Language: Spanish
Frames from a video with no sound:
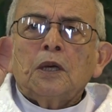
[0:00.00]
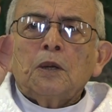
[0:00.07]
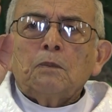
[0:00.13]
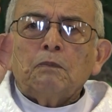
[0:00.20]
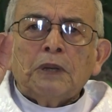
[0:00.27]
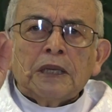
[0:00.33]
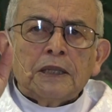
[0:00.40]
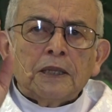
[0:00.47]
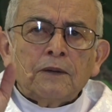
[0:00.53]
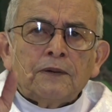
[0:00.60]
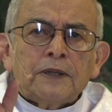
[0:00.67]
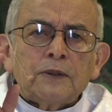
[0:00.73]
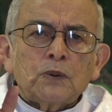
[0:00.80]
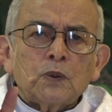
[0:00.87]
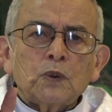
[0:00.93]

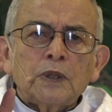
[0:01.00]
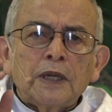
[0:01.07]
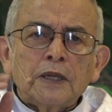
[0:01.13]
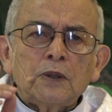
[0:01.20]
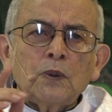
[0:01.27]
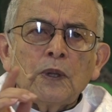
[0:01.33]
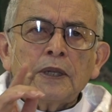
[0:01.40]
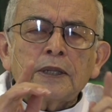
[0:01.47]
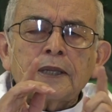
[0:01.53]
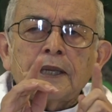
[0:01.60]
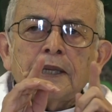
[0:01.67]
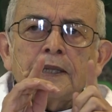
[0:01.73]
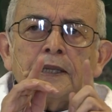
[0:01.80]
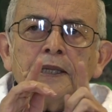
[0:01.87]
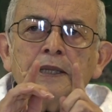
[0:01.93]
Bienaventurado el
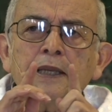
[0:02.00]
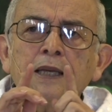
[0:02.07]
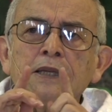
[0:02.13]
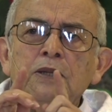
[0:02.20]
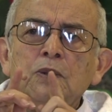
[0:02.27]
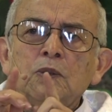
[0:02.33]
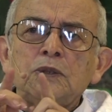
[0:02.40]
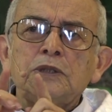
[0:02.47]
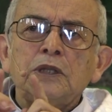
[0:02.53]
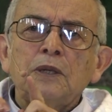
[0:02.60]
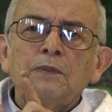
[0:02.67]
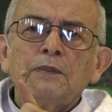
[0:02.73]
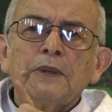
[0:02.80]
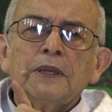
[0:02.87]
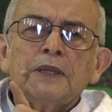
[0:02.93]
que día y noche
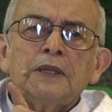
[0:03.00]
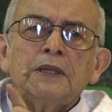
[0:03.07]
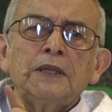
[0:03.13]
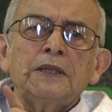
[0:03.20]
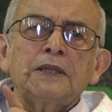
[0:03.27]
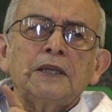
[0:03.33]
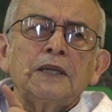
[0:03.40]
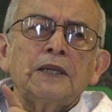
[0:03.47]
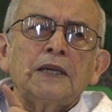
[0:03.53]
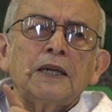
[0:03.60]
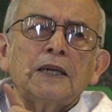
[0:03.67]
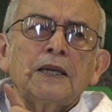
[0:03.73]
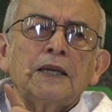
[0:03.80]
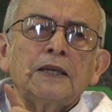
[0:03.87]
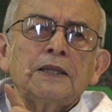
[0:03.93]
medita en la
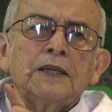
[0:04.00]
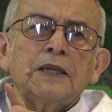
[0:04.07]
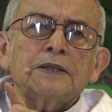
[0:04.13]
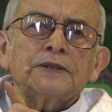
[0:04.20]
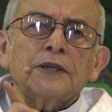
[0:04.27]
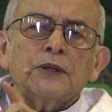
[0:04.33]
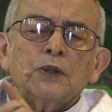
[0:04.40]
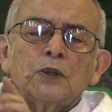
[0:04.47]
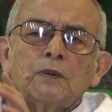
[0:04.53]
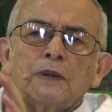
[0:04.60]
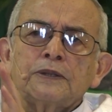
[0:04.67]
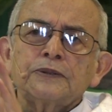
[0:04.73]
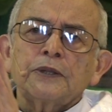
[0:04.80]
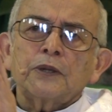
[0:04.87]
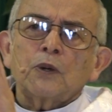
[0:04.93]
ley del Señor, va a
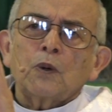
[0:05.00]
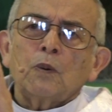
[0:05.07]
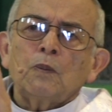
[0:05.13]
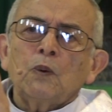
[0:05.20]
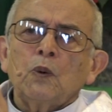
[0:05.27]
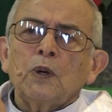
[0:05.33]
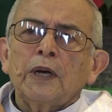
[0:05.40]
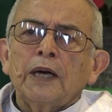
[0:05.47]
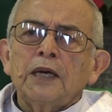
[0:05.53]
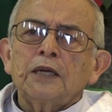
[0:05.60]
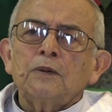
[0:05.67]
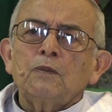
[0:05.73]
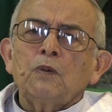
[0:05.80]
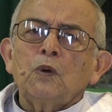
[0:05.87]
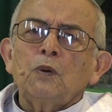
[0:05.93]
ser como un
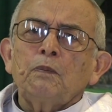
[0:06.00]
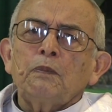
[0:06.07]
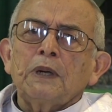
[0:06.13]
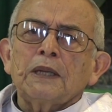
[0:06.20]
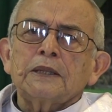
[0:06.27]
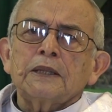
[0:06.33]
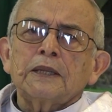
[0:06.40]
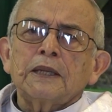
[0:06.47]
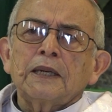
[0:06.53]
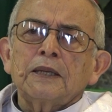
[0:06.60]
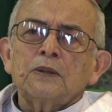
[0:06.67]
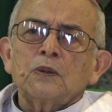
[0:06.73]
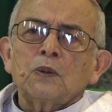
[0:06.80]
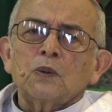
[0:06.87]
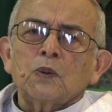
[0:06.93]
árbol
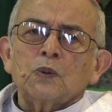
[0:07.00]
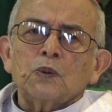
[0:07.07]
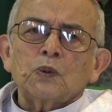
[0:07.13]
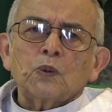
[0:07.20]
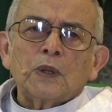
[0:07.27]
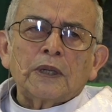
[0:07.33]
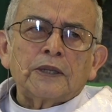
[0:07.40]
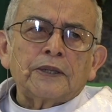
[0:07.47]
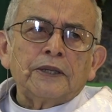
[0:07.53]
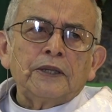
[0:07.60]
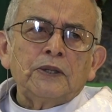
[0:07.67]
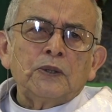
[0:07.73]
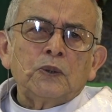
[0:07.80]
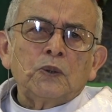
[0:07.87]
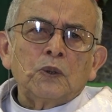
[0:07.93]
plantado junto al
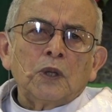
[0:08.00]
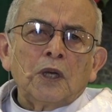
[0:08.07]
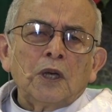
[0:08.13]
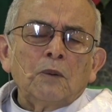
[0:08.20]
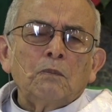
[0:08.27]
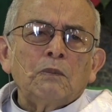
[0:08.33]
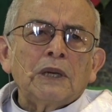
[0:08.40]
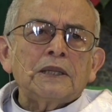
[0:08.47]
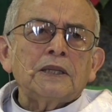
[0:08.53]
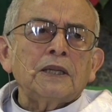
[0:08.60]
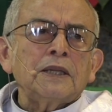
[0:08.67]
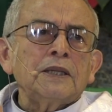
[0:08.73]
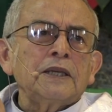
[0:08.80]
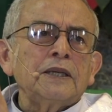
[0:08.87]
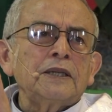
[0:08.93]
río, va a
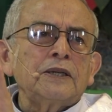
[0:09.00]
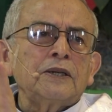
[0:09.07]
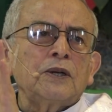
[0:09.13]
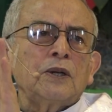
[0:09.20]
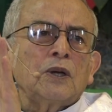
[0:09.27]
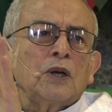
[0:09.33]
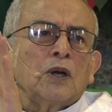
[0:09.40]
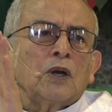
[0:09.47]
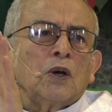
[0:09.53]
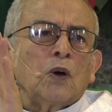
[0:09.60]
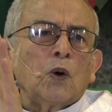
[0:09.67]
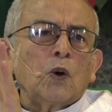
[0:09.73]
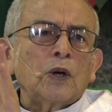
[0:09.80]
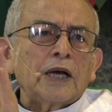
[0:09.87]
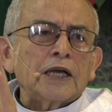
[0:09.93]
tener
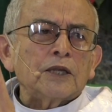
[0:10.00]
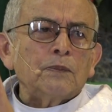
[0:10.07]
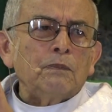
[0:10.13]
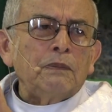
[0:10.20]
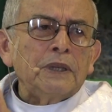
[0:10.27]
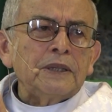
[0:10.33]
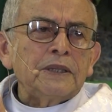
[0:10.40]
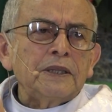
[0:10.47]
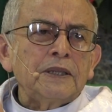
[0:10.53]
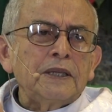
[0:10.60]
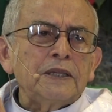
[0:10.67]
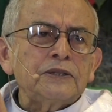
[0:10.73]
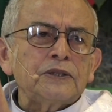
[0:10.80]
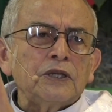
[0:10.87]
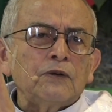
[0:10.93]
hojas
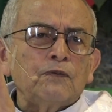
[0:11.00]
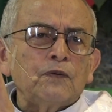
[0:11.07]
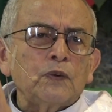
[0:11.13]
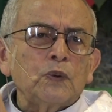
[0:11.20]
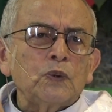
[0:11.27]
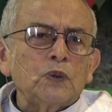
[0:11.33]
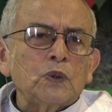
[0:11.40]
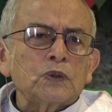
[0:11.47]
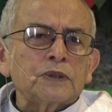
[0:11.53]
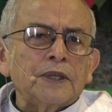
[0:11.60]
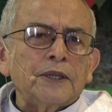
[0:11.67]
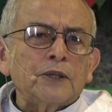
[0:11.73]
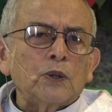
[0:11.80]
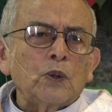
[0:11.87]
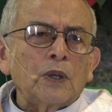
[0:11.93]
verdes y frutos
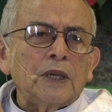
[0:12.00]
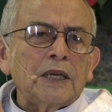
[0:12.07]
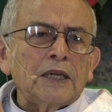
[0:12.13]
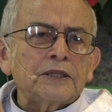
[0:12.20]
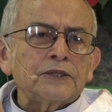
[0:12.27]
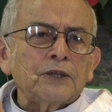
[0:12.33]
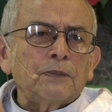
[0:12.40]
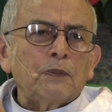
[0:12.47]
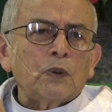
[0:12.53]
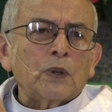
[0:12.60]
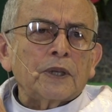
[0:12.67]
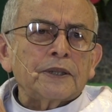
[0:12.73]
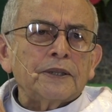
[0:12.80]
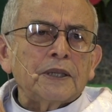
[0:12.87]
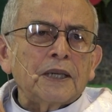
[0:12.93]
en todas las
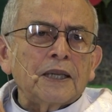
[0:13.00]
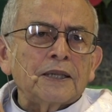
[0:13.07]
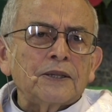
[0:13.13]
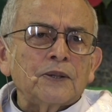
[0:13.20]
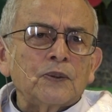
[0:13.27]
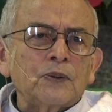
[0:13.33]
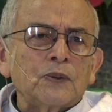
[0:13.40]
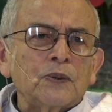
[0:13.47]
épocas del año.